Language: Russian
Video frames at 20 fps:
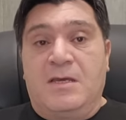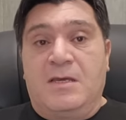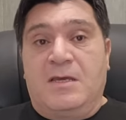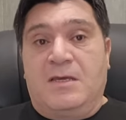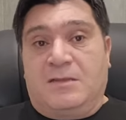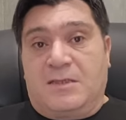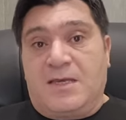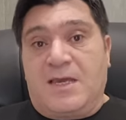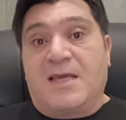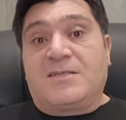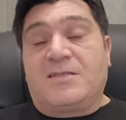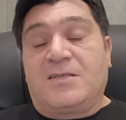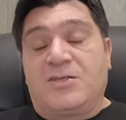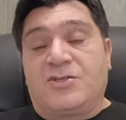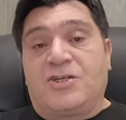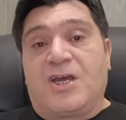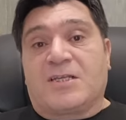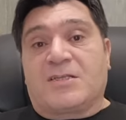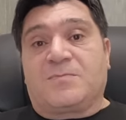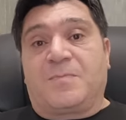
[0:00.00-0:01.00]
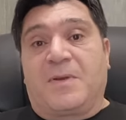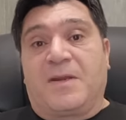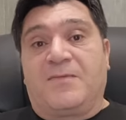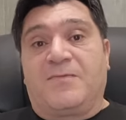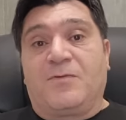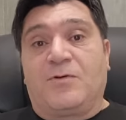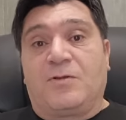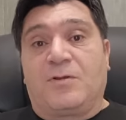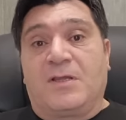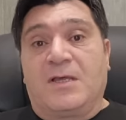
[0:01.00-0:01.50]
Это я сейчас
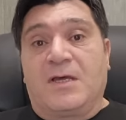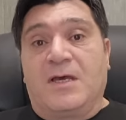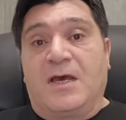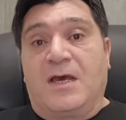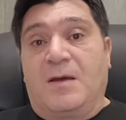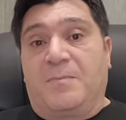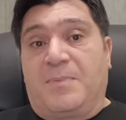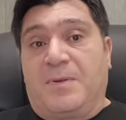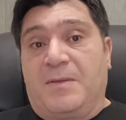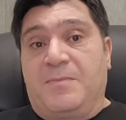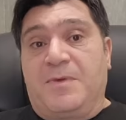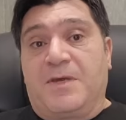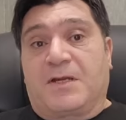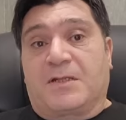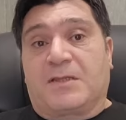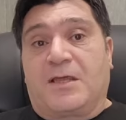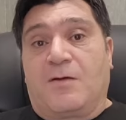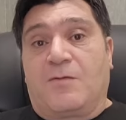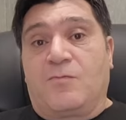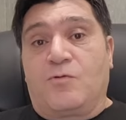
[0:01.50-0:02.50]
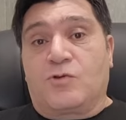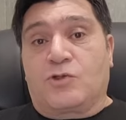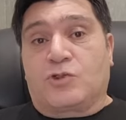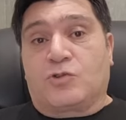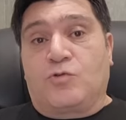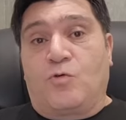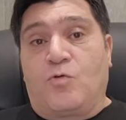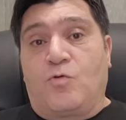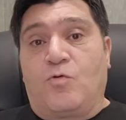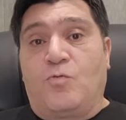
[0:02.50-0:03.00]
привел а, пример того,
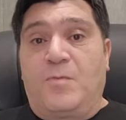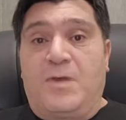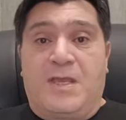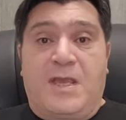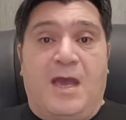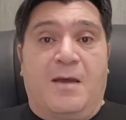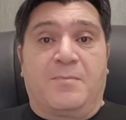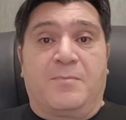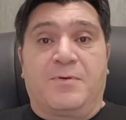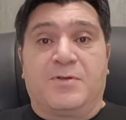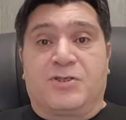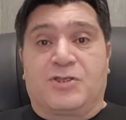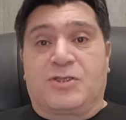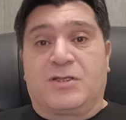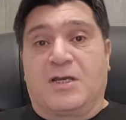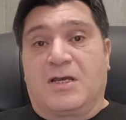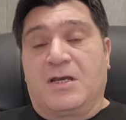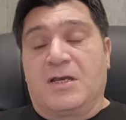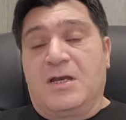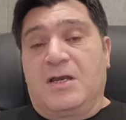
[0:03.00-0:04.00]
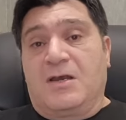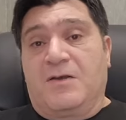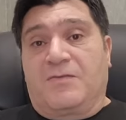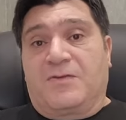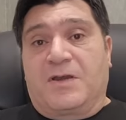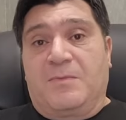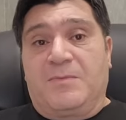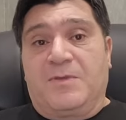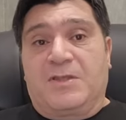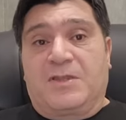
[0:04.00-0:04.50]
что у меня обычно а, в
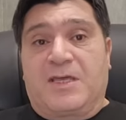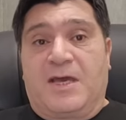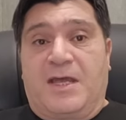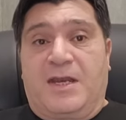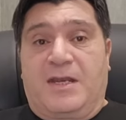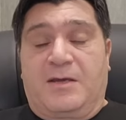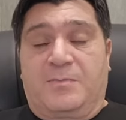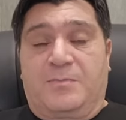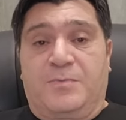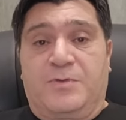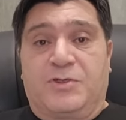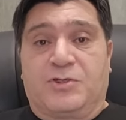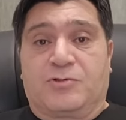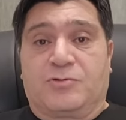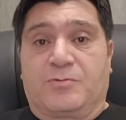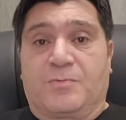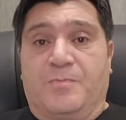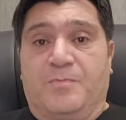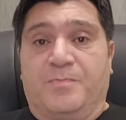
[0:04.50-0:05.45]
комментариях пишут.